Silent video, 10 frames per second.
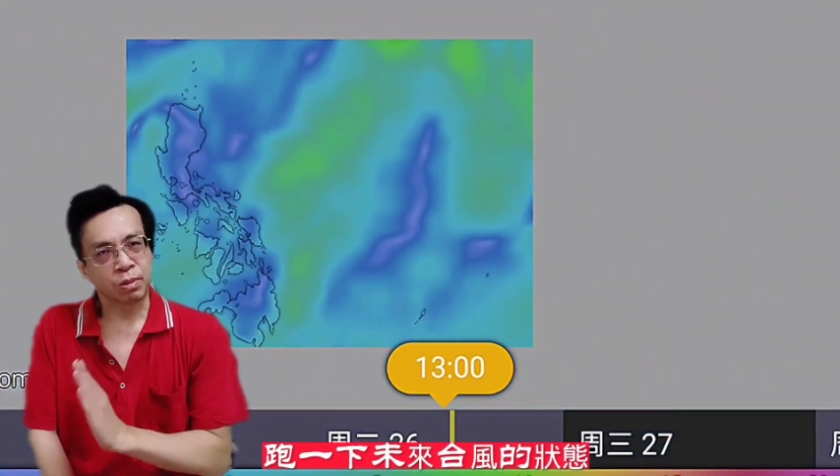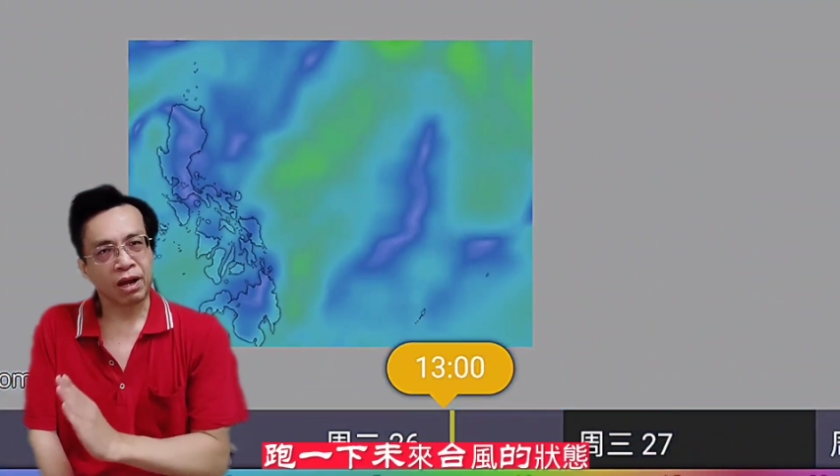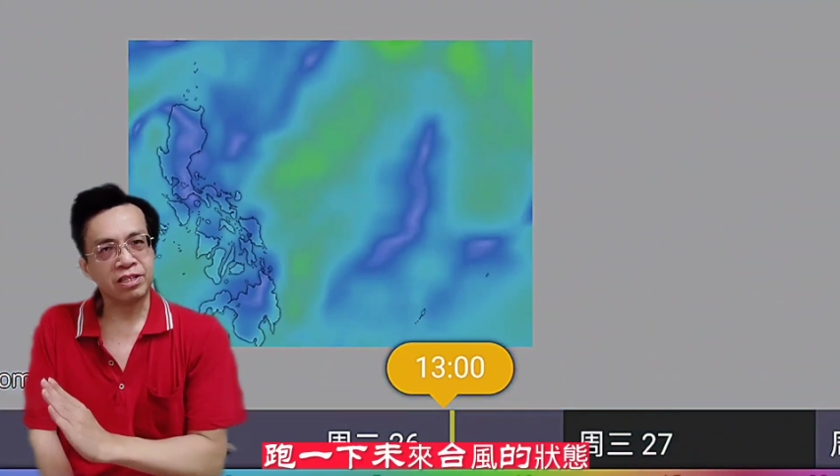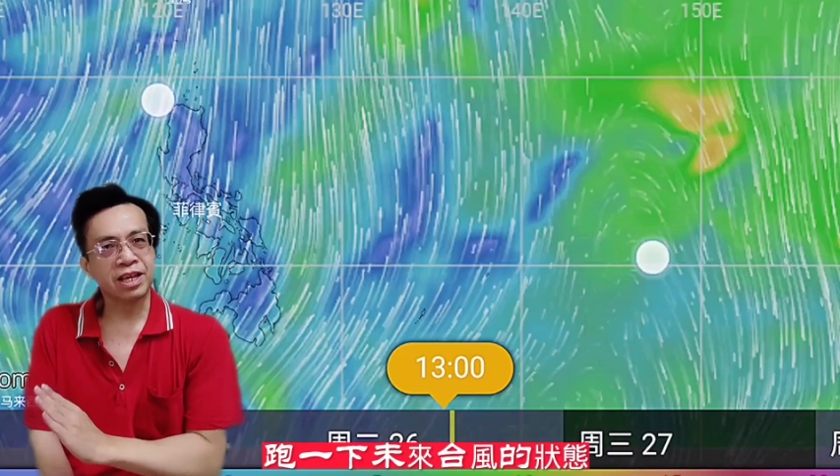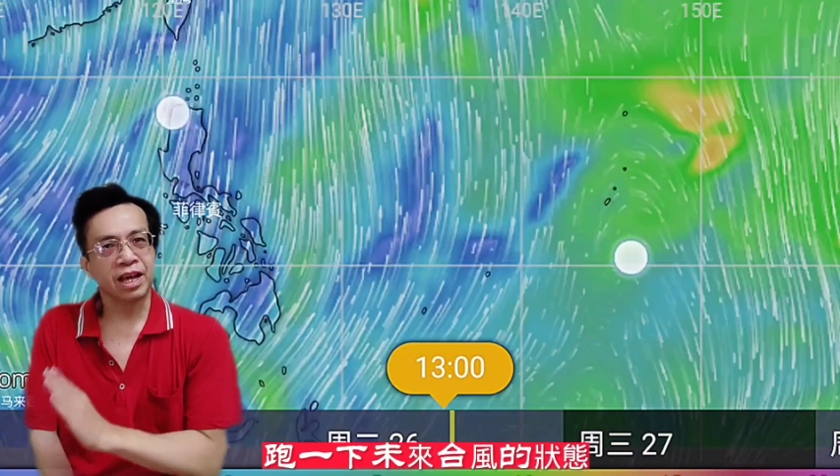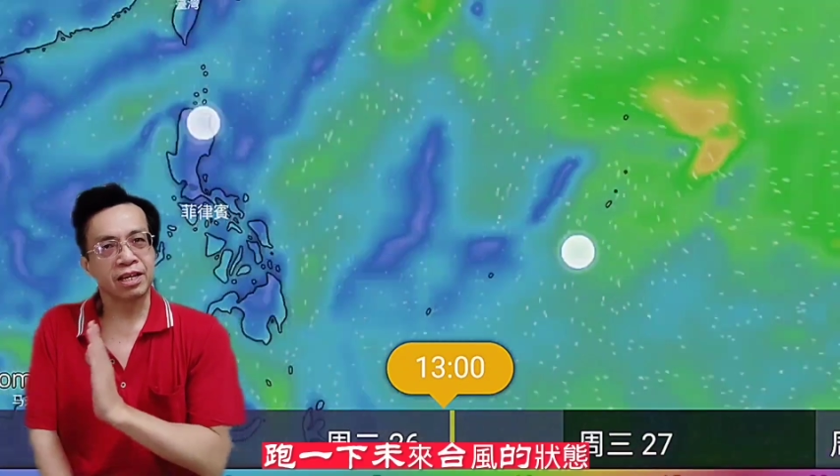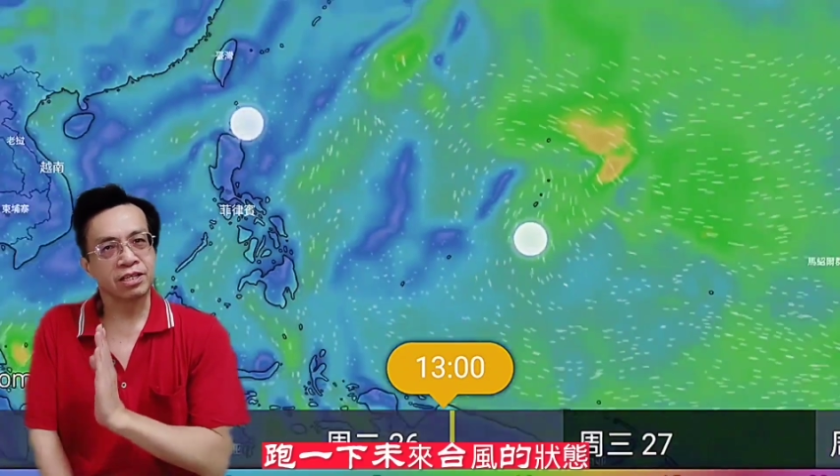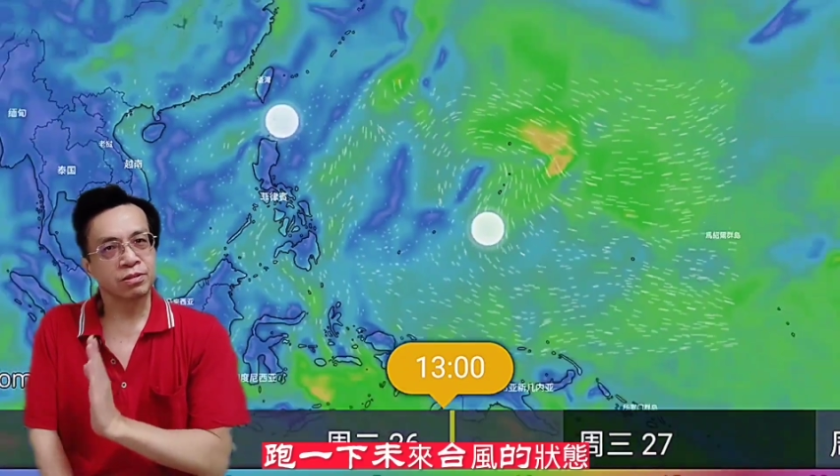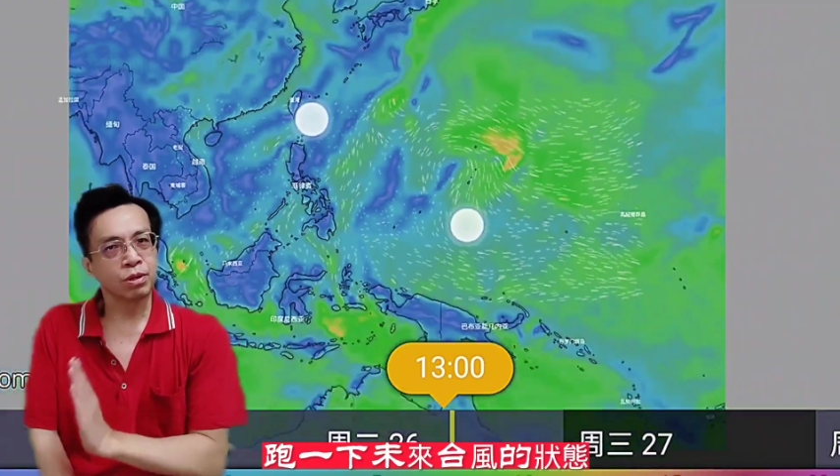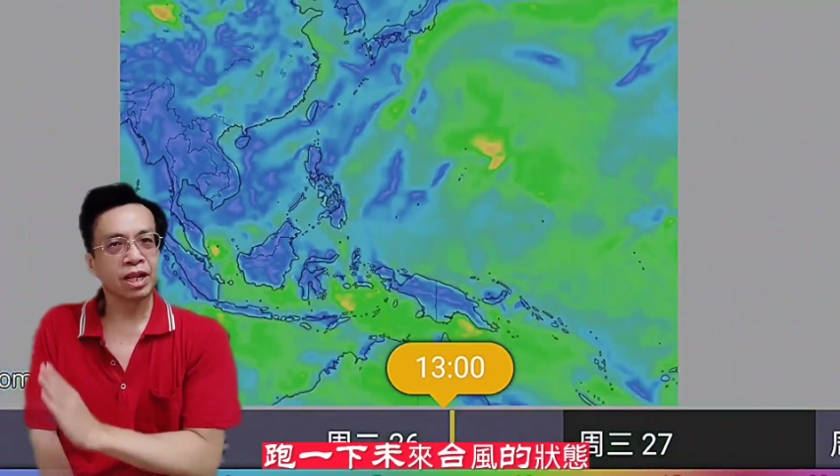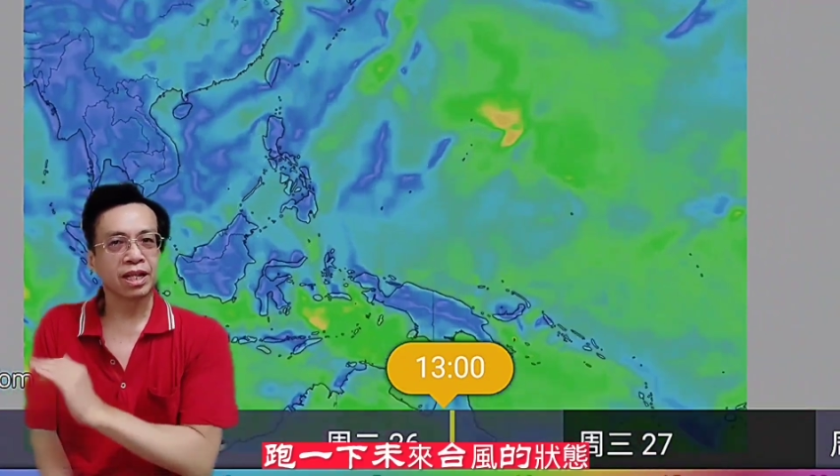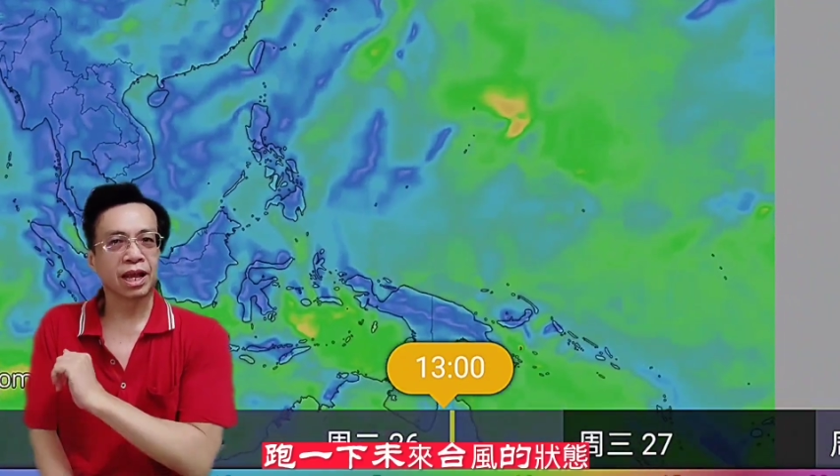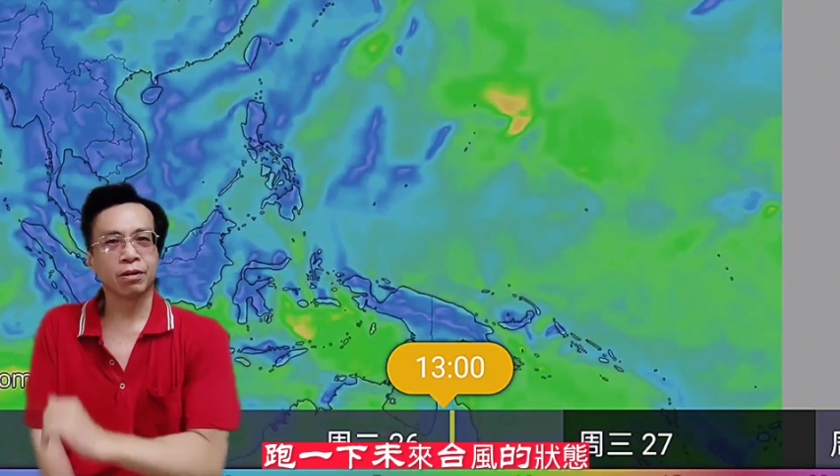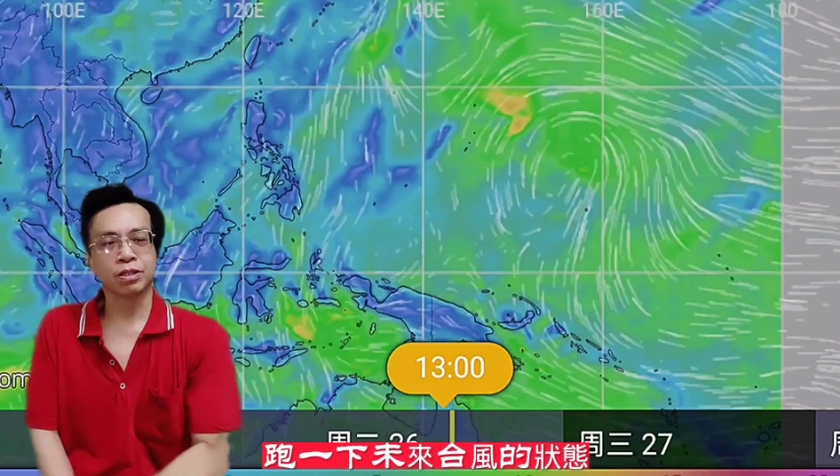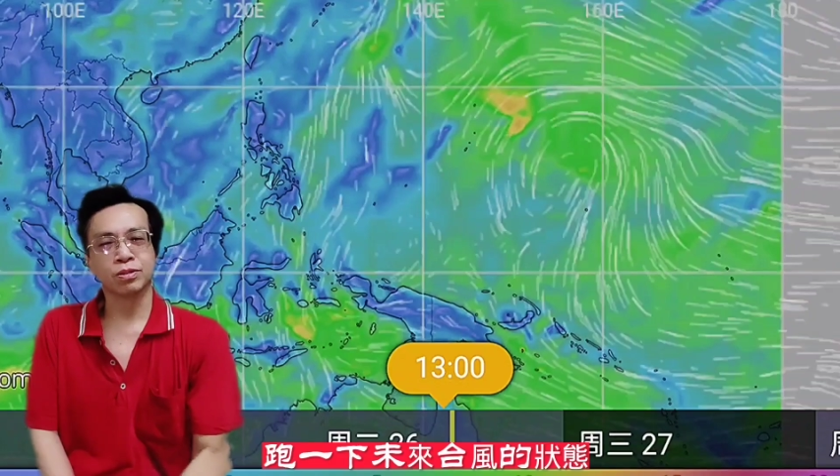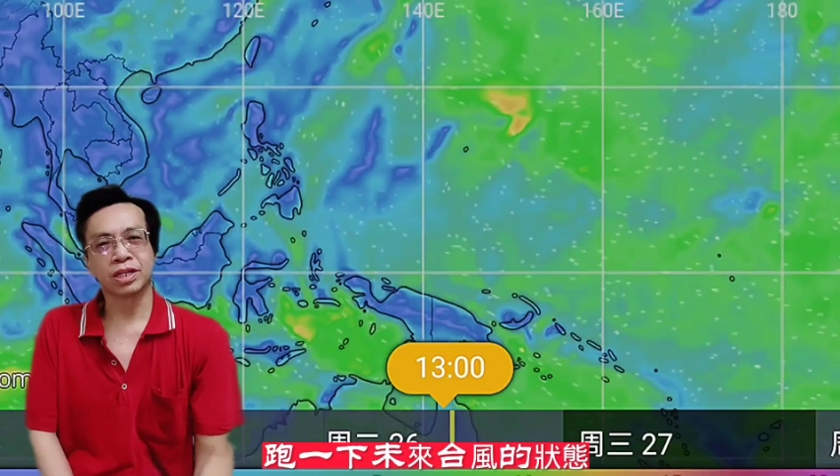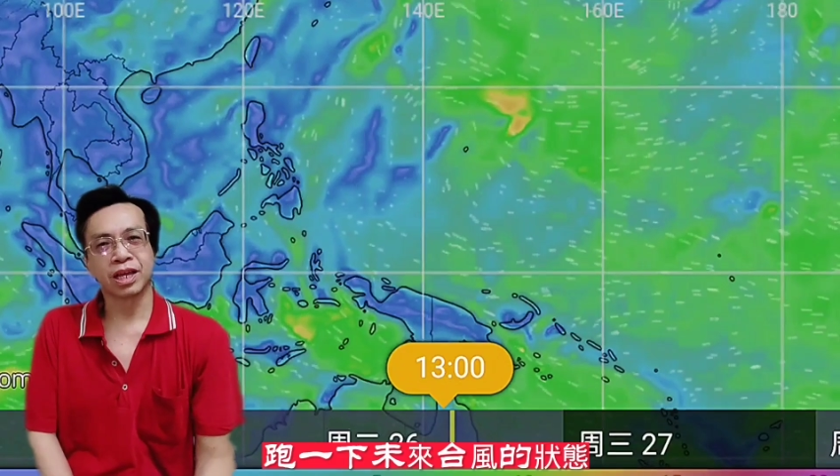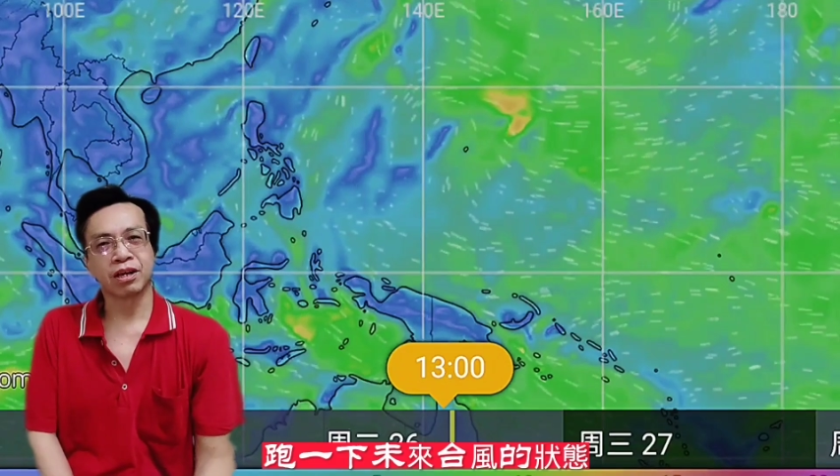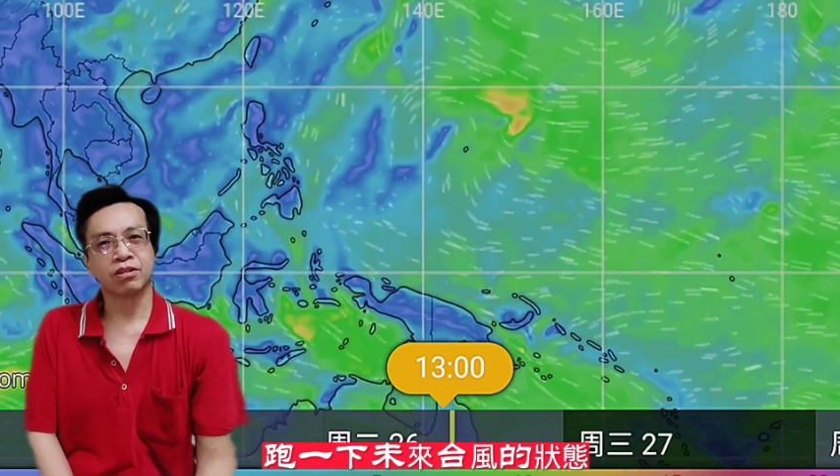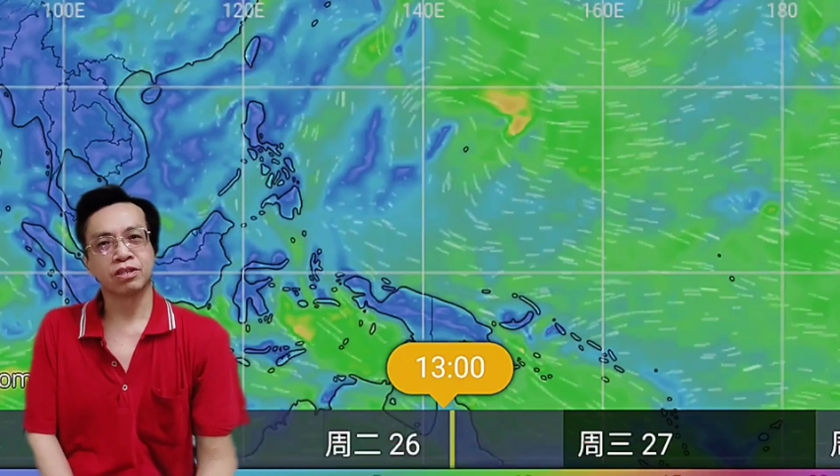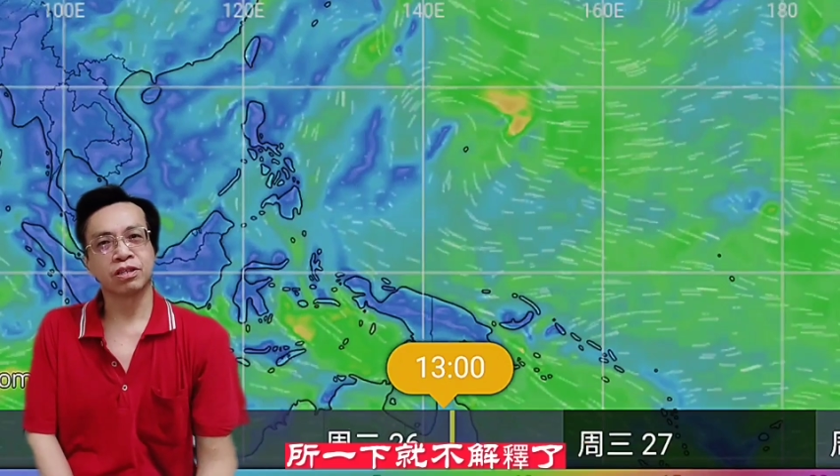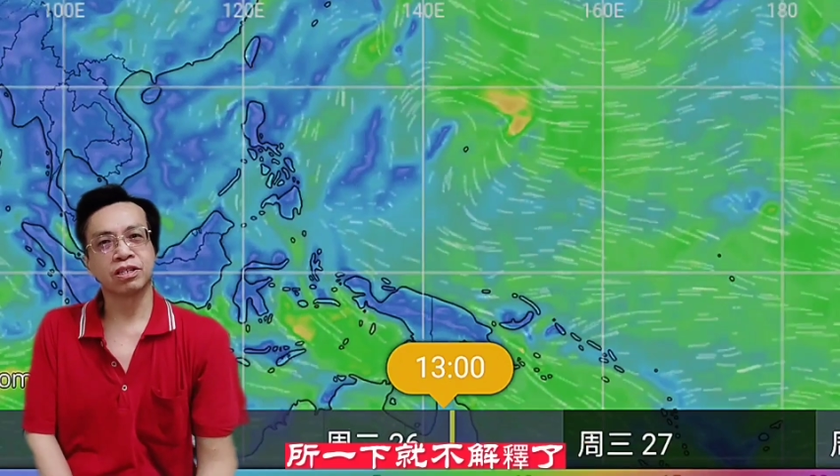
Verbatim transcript: 考一下未来采用的状态啊，